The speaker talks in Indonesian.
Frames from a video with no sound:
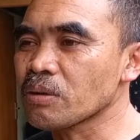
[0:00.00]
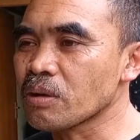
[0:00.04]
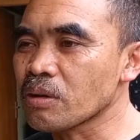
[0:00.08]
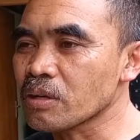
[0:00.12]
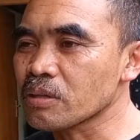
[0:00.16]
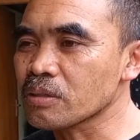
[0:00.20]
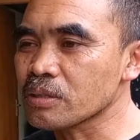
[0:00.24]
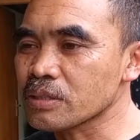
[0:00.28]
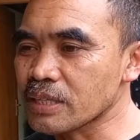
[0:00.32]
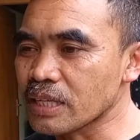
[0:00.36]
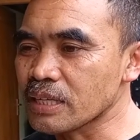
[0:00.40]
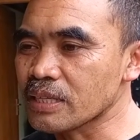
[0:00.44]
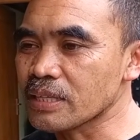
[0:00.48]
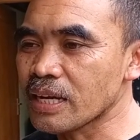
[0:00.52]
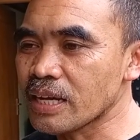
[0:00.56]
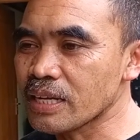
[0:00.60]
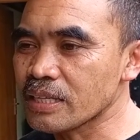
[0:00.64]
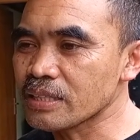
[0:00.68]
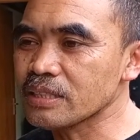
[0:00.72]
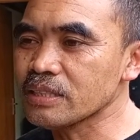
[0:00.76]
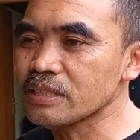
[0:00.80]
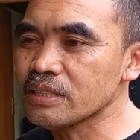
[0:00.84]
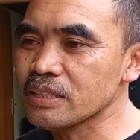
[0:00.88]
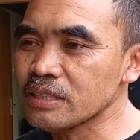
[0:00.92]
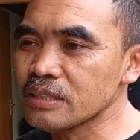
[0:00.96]
ekor dan
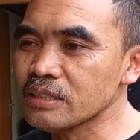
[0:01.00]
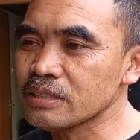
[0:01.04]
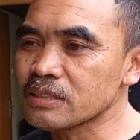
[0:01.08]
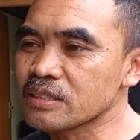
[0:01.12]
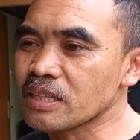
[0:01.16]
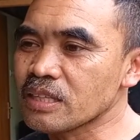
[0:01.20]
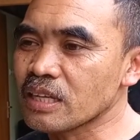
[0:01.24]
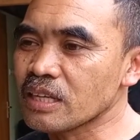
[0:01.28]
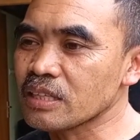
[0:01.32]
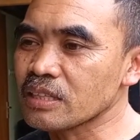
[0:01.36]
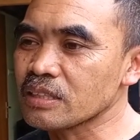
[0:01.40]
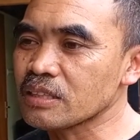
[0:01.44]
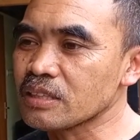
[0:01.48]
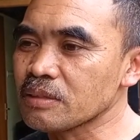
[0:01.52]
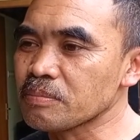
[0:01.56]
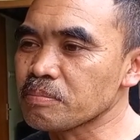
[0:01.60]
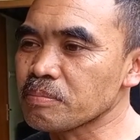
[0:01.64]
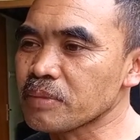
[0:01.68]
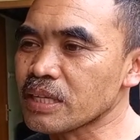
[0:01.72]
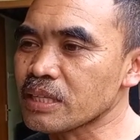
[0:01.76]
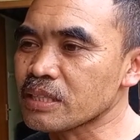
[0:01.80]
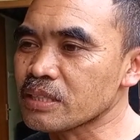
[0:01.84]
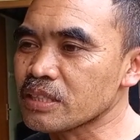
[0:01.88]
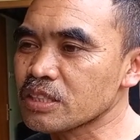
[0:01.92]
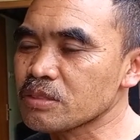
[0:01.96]
hari ini dari tim
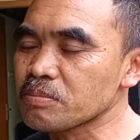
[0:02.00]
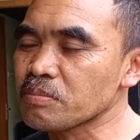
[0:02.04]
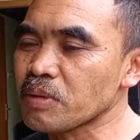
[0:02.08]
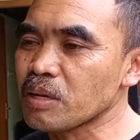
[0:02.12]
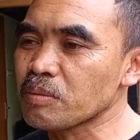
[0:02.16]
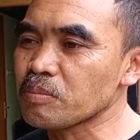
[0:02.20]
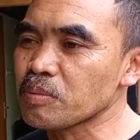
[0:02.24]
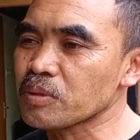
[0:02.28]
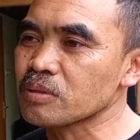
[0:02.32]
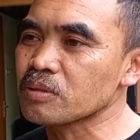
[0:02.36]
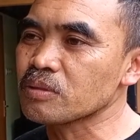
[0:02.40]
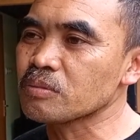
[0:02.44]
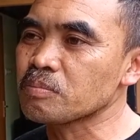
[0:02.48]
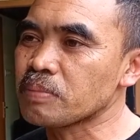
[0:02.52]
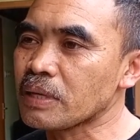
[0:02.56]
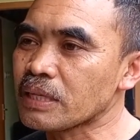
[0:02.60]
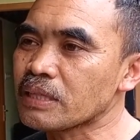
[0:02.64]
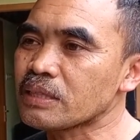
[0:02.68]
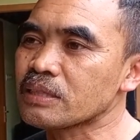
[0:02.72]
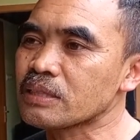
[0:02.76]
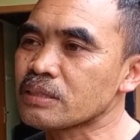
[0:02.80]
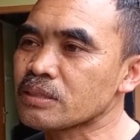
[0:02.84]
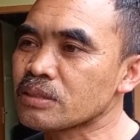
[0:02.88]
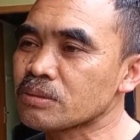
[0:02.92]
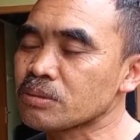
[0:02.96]
medis maupun
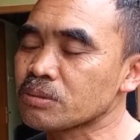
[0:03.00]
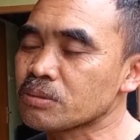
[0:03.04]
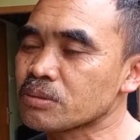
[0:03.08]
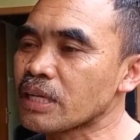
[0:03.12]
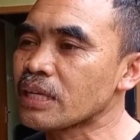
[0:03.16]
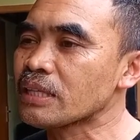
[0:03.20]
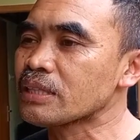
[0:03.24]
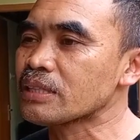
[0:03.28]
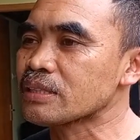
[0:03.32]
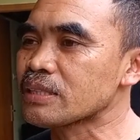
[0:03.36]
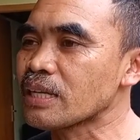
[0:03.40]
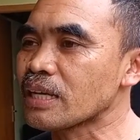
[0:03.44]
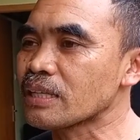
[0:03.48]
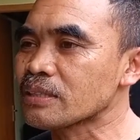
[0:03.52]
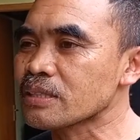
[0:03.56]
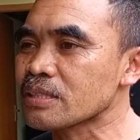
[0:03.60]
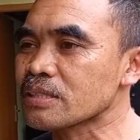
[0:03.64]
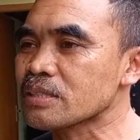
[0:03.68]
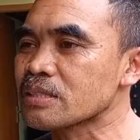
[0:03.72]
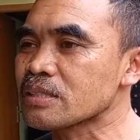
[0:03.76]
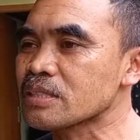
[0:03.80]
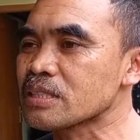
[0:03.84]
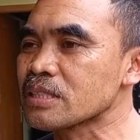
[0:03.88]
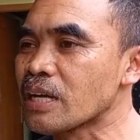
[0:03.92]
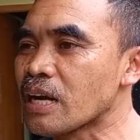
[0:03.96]
obat sudah tidak
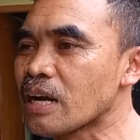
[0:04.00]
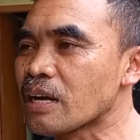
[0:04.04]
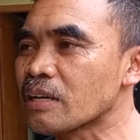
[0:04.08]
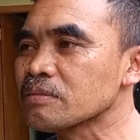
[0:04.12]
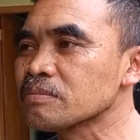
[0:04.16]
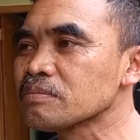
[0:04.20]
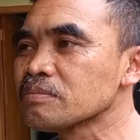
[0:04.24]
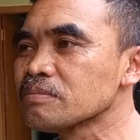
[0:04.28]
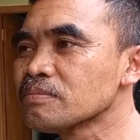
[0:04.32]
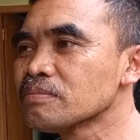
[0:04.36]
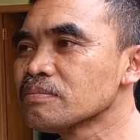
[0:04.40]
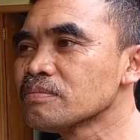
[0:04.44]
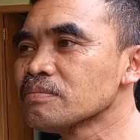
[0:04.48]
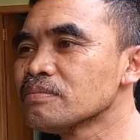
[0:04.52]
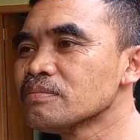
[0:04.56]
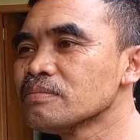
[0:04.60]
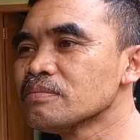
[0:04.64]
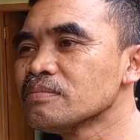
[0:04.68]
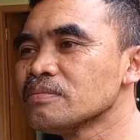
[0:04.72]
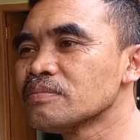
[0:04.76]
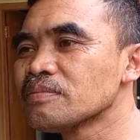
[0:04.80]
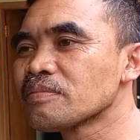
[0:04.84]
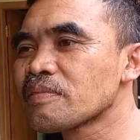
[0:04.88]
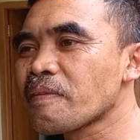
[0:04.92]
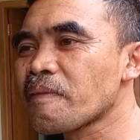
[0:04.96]
tersedia.
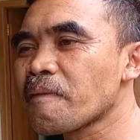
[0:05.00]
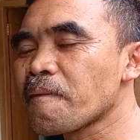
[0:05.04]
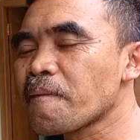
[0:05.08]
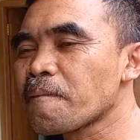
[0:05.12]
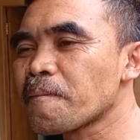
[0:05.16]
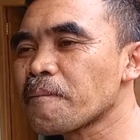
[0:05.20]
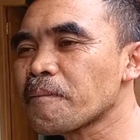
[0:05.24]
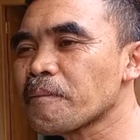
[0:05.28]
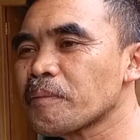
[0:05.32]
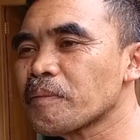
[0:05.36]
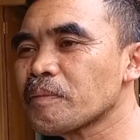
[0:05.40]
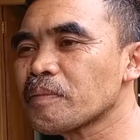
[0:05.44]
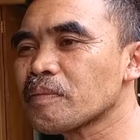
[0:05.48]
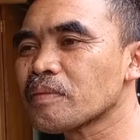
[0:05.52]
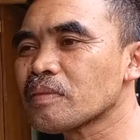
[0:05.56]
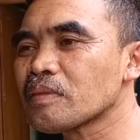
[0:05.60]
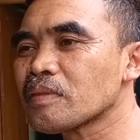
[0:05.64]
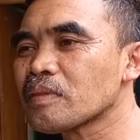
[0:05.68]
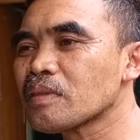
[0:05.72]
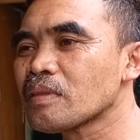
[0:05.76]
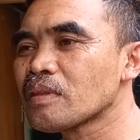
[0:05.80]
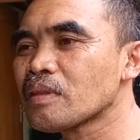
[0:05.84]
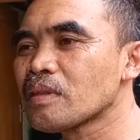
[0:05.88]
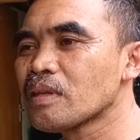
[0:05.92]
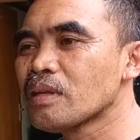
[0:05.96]
Tidak ada tim
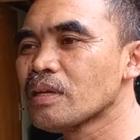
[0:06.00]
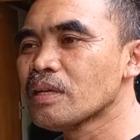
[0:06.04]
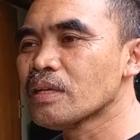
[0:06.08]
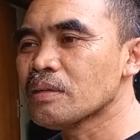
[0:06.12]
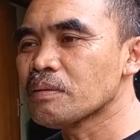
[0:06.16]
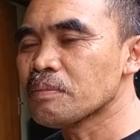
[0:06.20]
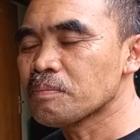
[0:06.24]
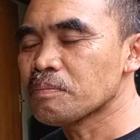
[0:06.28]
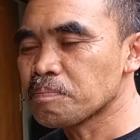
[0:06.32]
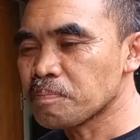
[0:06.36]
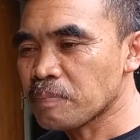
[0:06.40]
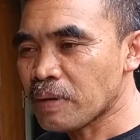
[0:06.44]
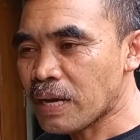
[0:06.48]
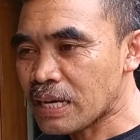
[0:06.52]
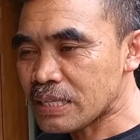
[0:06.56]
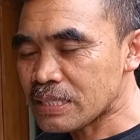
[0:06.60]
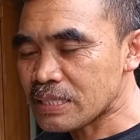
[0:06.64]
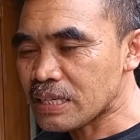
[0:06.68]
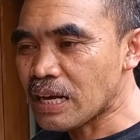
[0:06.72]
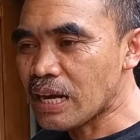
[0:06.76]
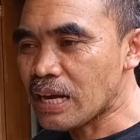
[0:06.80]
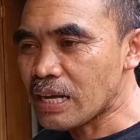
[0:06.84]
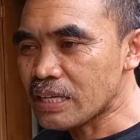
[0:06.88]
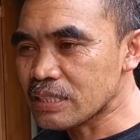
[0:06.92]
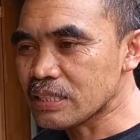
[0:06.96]
medis Pak ini?
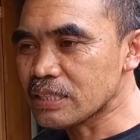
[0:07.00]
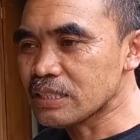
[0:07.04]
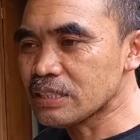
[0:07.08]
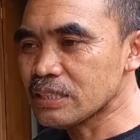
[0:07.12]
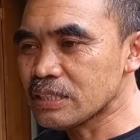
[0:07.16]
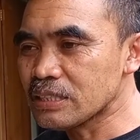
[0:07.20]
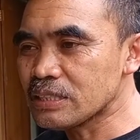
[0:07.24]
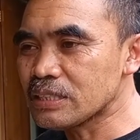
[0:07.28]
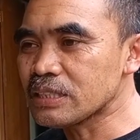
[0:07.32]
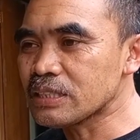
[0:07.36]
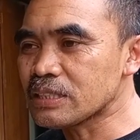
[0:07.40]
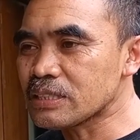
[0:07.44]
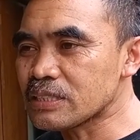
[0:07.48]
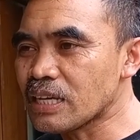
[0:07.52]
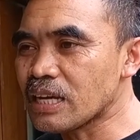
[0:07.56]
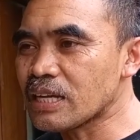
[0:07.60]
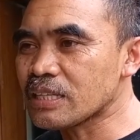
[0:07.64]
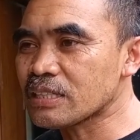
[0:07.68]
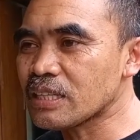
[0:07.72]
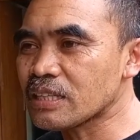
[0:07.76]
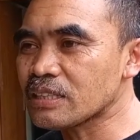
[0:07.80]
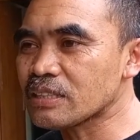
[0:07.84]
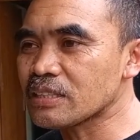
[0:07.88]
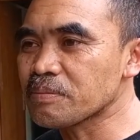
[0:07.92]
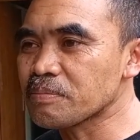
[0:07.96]
Pada hari ini
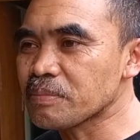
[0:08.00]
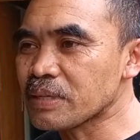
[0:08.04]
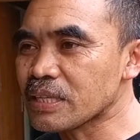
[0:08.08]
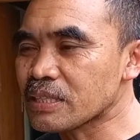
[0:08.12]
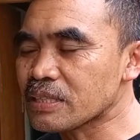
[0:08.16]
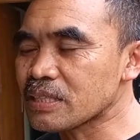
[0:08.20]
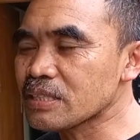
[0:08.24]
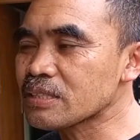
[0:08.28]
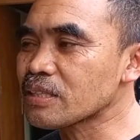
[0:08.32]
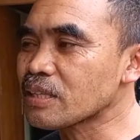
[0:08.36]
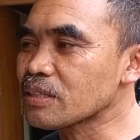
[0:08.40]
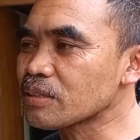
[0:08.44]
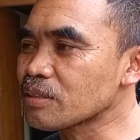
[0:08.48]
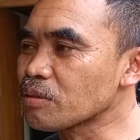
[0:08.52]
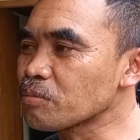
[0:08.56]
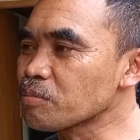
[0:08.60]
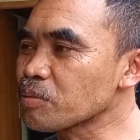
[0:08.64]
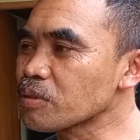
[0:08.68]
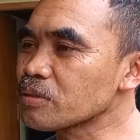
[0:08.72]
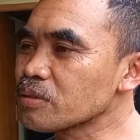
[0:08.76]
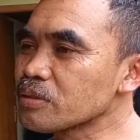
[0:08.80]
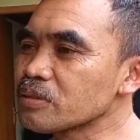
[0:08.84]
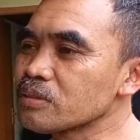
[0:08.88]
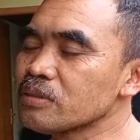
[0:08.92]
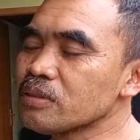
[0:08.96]
tidak ada tim medis
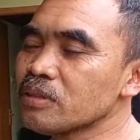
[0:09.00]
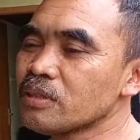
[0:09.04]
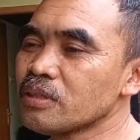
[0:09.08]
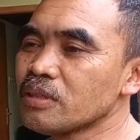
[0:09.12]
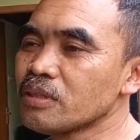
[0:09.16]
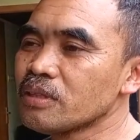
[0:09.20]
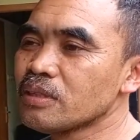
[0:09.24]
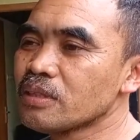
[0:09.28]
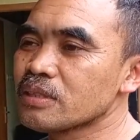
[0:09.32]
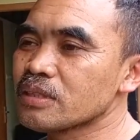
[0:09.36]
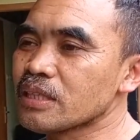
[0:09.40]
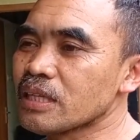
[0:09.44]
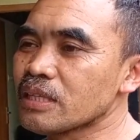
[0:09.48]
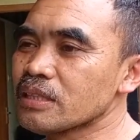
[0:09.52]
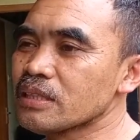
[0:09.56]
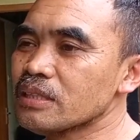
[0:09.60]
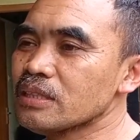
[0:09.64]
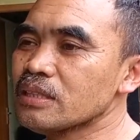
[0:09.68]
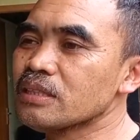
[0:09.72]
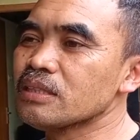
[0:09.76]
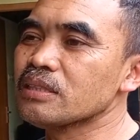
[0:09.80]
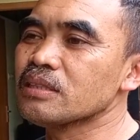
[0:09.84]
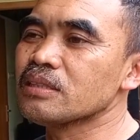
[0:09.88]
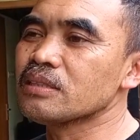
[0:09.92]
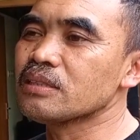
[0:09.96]
ataupun
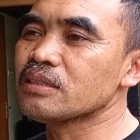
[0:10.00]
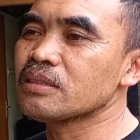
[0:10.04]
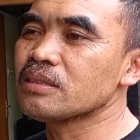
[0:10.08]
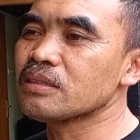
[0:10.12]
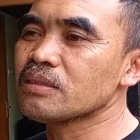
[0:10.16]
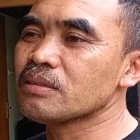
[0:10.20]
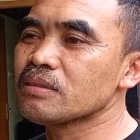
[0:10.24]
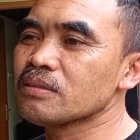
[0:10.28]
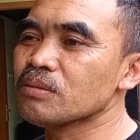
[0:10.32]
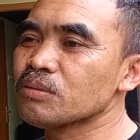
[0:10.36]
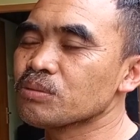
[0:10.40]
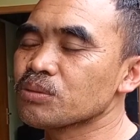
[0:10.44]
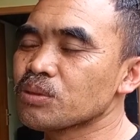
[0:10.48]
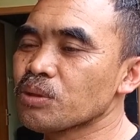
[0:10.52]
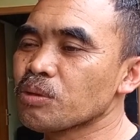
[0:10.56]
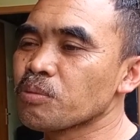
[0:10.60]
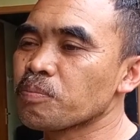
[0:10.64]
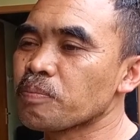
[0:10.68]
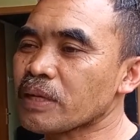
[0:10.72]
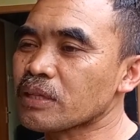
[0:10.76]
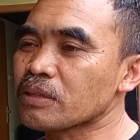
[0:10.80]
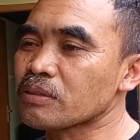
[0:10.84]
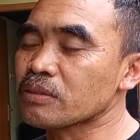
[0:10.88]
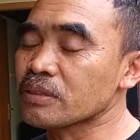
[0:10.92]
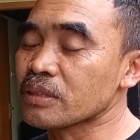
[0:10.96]
dari untuk
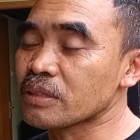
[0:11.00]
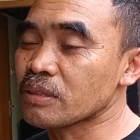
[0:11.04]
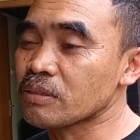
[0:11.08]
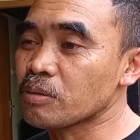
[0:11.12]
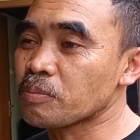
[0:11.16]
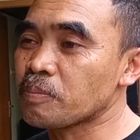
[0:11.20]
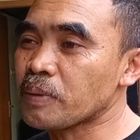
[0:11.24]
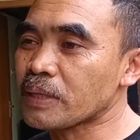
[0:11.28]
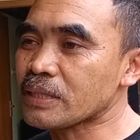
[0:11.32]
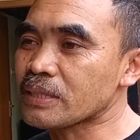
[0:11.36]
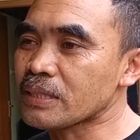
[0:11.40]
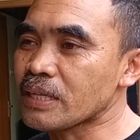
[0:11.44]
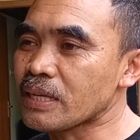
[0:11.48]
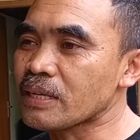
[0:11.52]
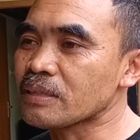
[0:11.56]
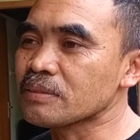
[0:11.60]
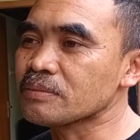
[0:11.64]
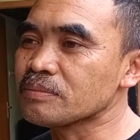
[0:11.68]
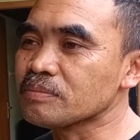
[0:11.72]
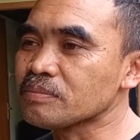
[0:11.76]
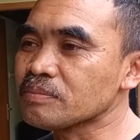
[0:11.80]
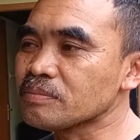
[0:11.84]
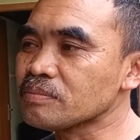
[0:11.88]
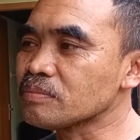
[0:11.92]
obat obatnya.